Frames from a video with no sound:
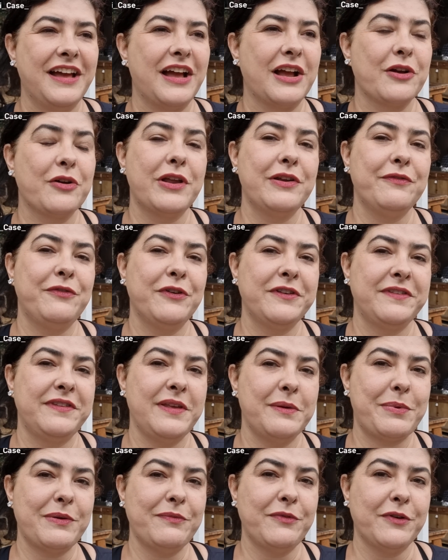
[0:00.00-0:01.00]
Agora eu vou
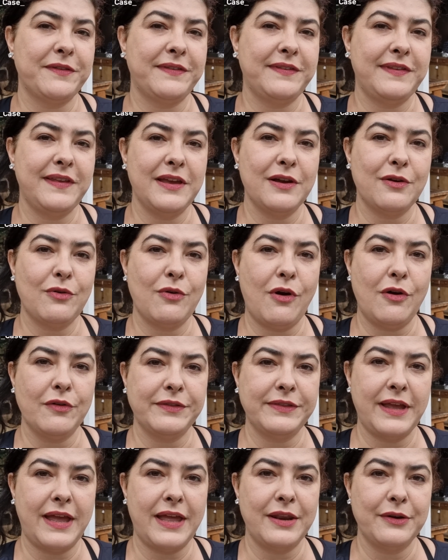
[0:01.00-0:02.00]
dizer para você qual
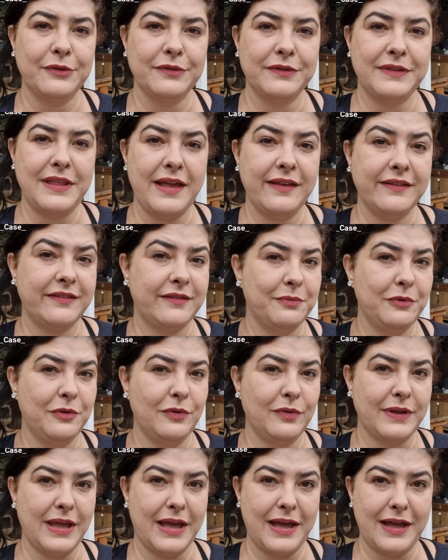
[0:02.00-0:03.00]
tá no décimo
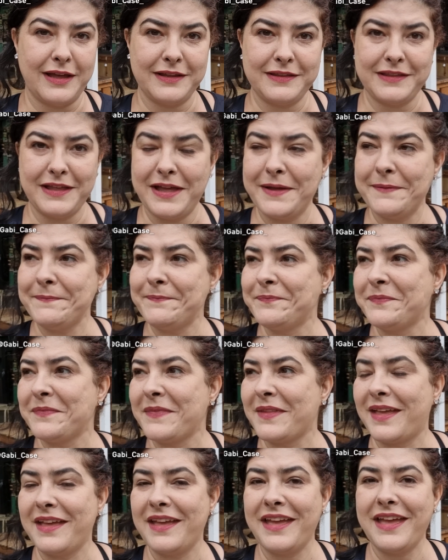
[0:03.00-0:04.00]
lugar, tá?
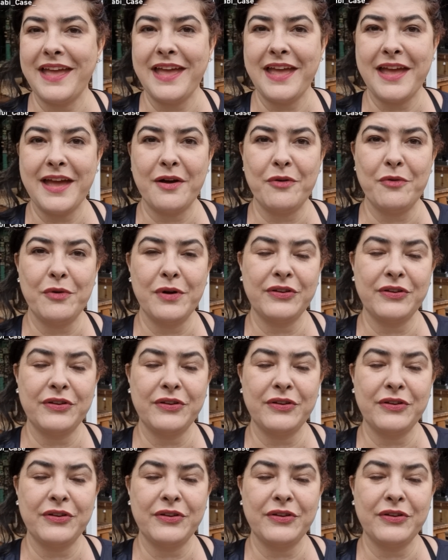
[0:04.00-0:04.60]
É o